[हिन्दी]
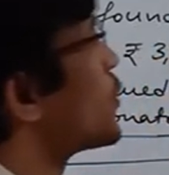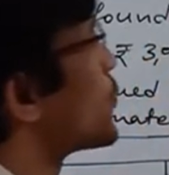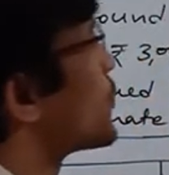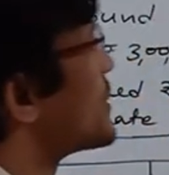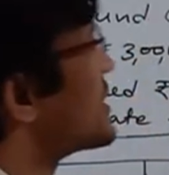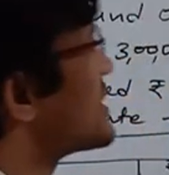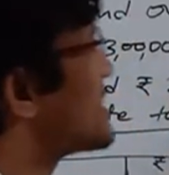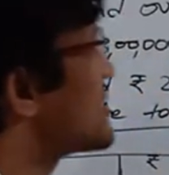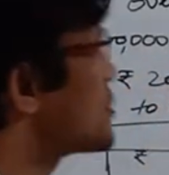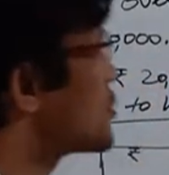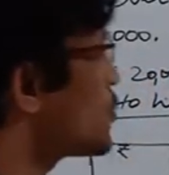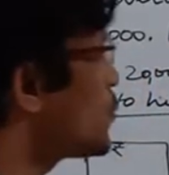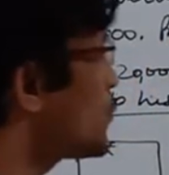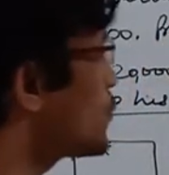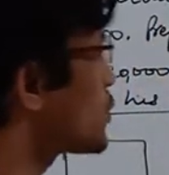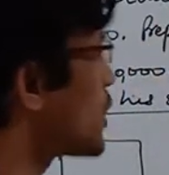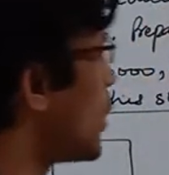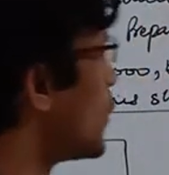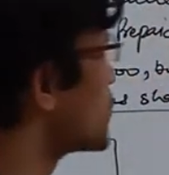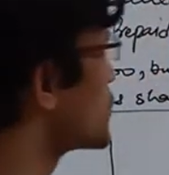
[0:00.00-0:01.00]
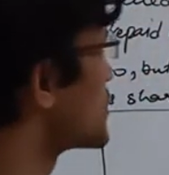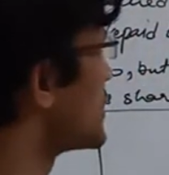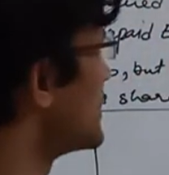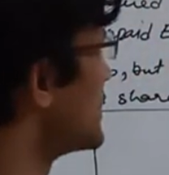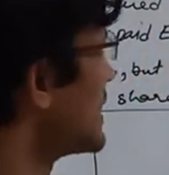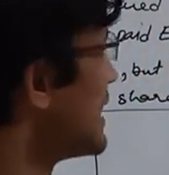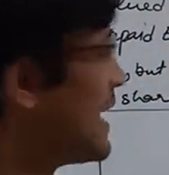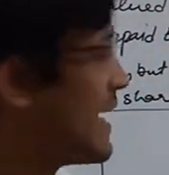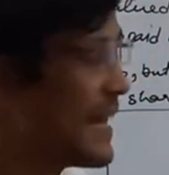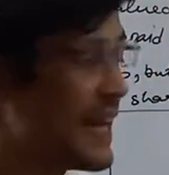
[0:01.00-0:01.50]
rupees 2000
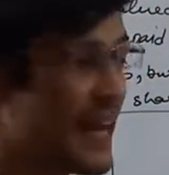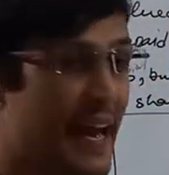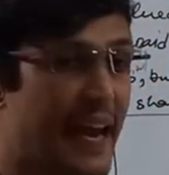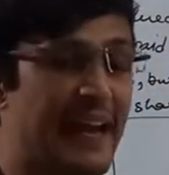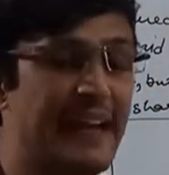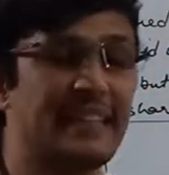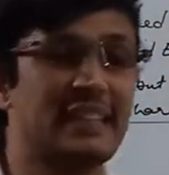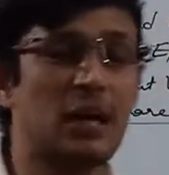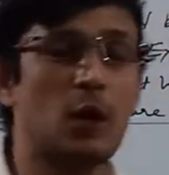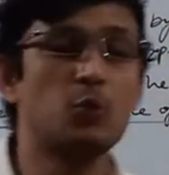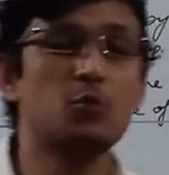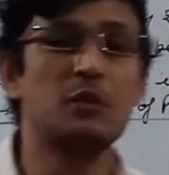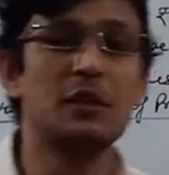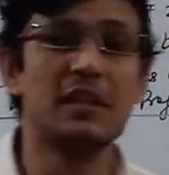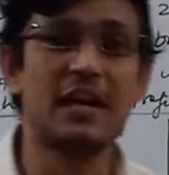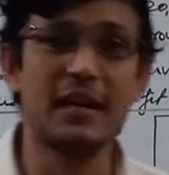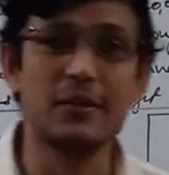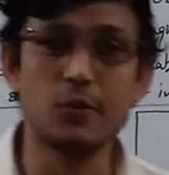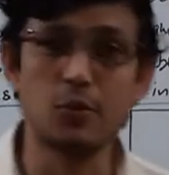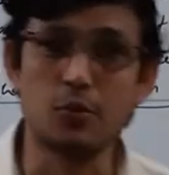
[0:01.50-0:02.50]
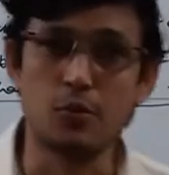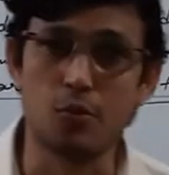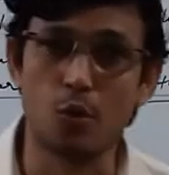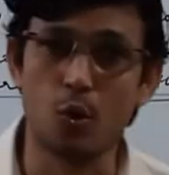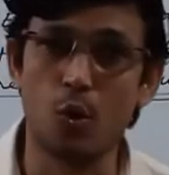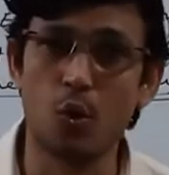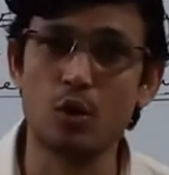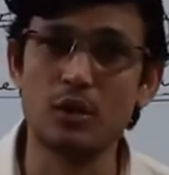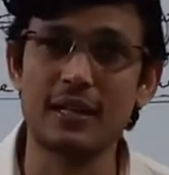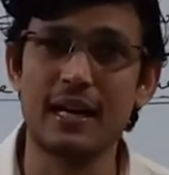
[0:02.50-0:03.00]
8000 का जो
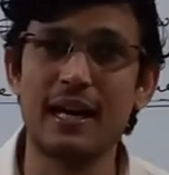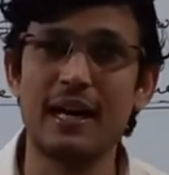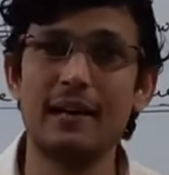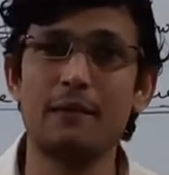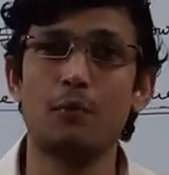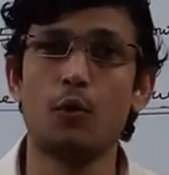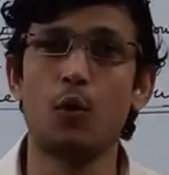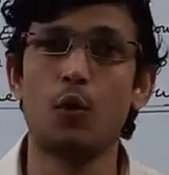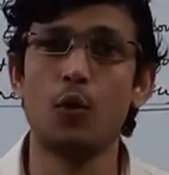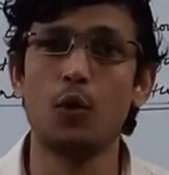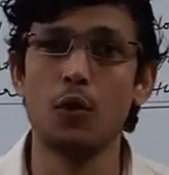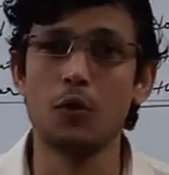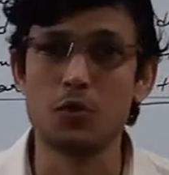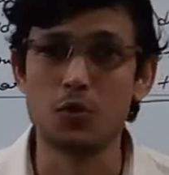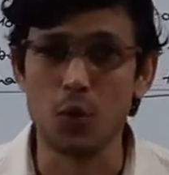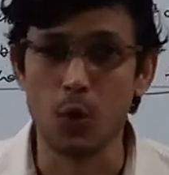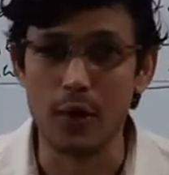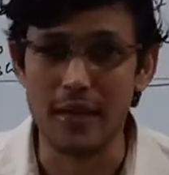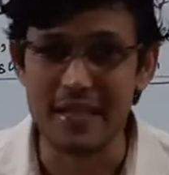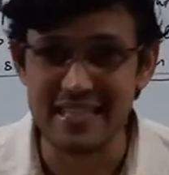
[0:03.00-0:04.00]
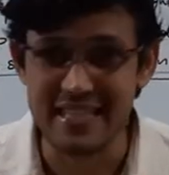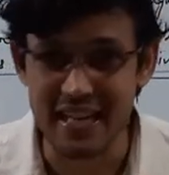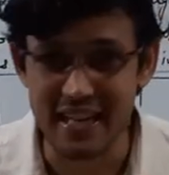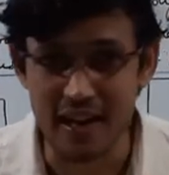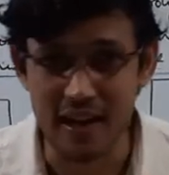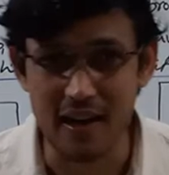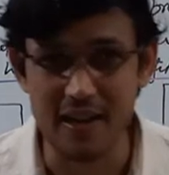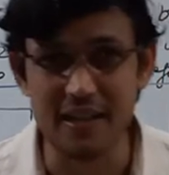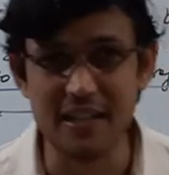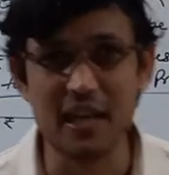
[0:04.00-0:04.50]
स्टॉक था वो स्टोरेज के
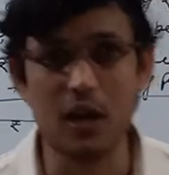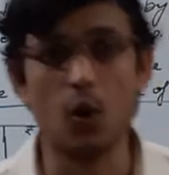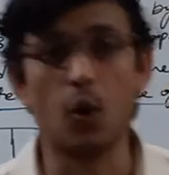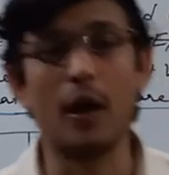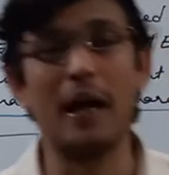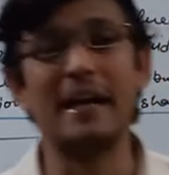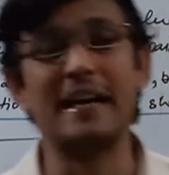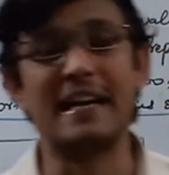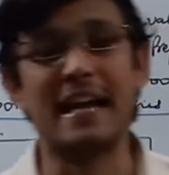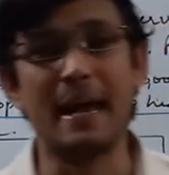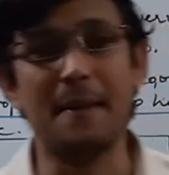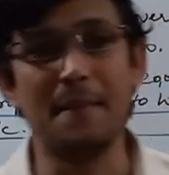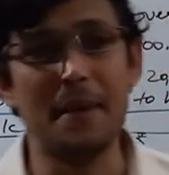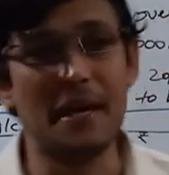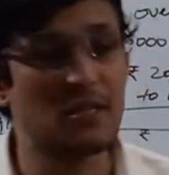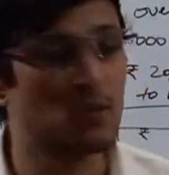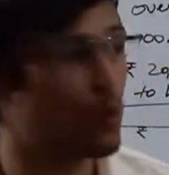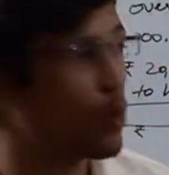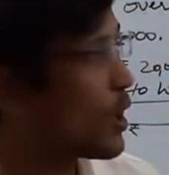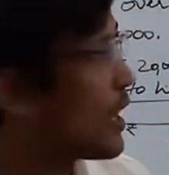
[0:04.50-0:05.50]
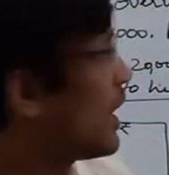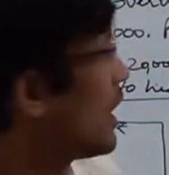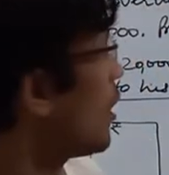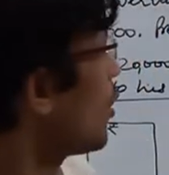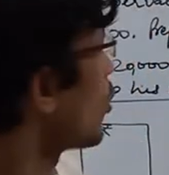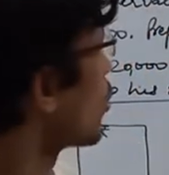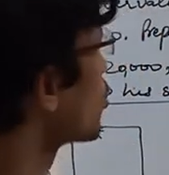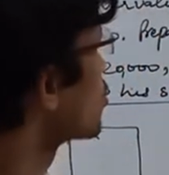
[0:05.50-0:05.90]
कारण क्या हो गया डैमेज हो गया और